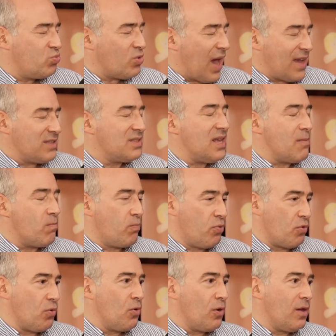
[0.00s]
assez
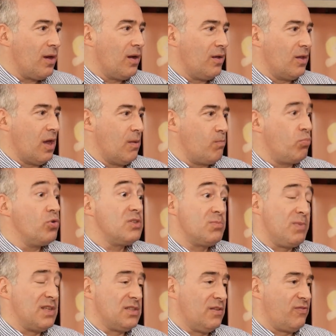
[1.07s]
peu, là, un peu
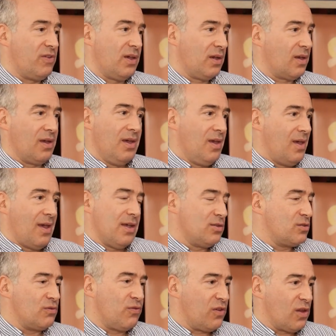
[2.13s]
spécifique,
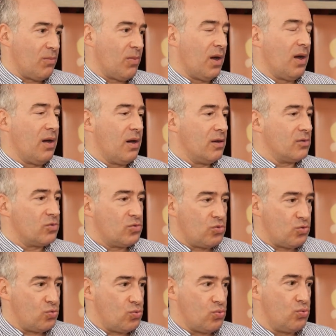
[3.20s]
essoufflement,
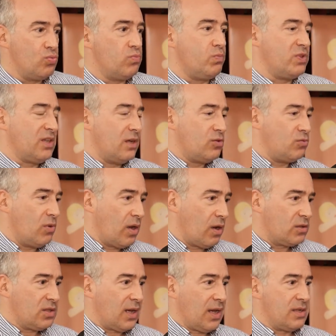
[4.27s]
tout, peut-être
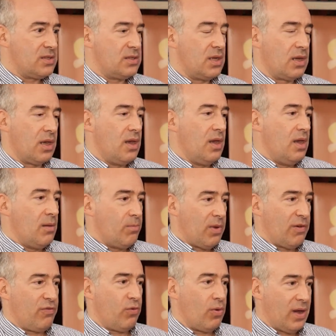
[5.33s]
douleur thoracique,
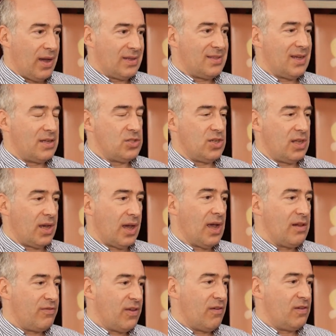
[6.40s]
parfois atteinte
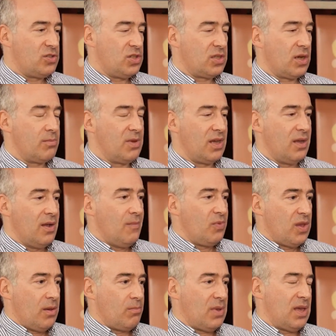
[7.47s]
générale, fièvre, etc., mais,
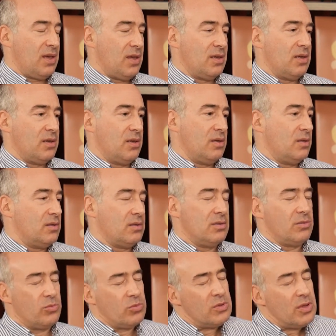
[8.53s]
mais
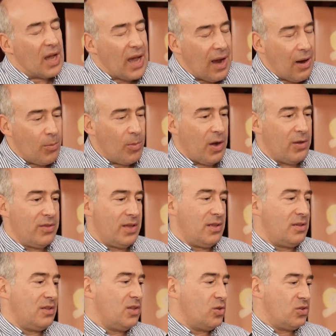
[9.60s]
euh, rarement
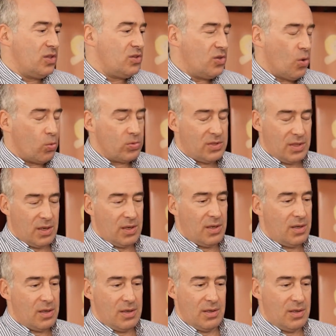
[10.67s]
d'autres
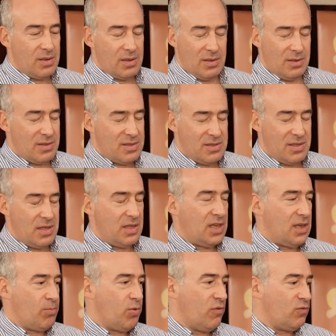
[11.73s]
euh, signes
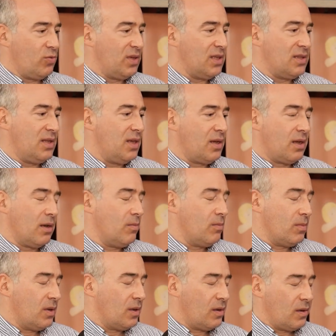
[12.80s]
qui peuvent nous guider
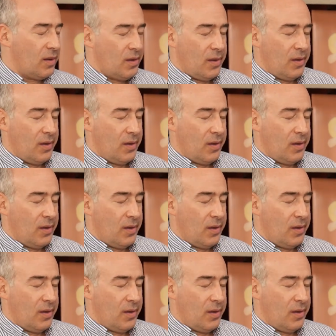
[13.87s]
comme... Euh,